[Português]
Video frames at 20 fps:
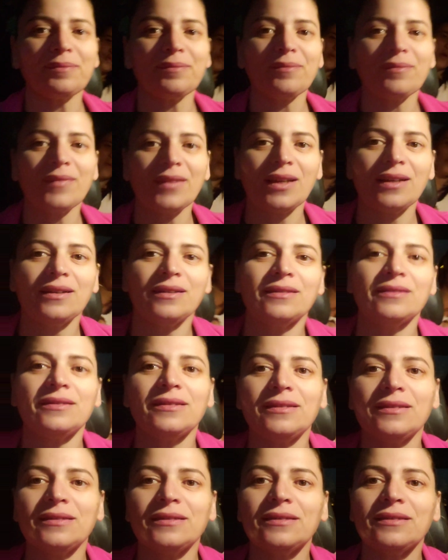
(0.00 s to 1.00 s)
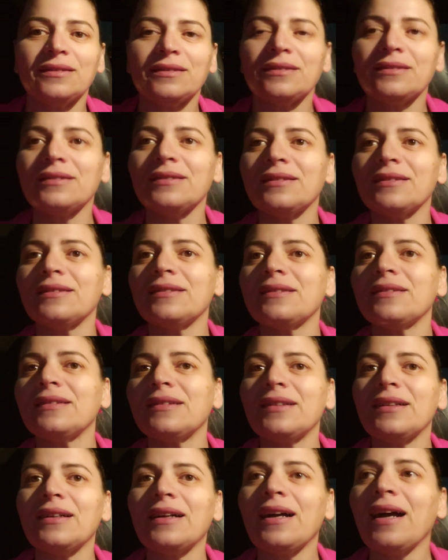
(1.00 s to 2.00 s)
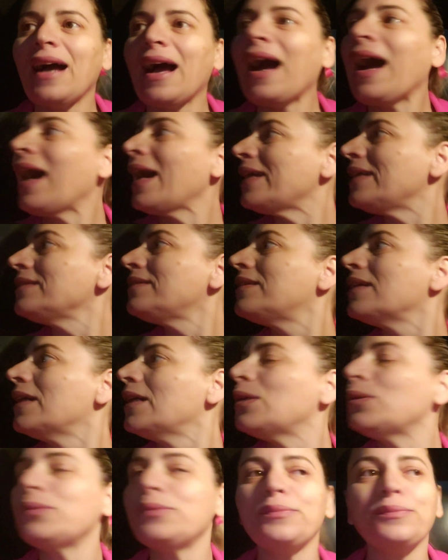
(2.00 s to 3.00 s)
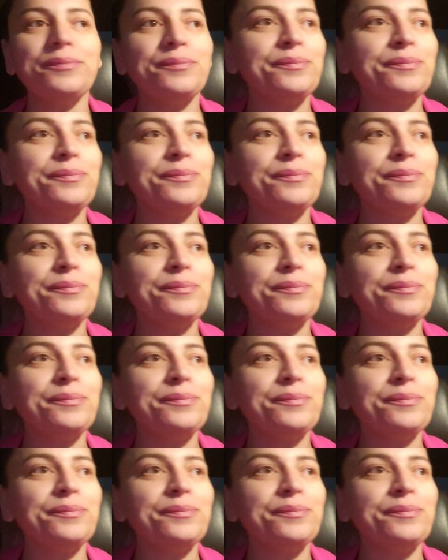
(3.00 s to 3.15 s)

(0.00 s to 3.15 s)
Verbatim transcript: os próprios hinos, porque não dá dos direitos autorais. Né? Ah, então.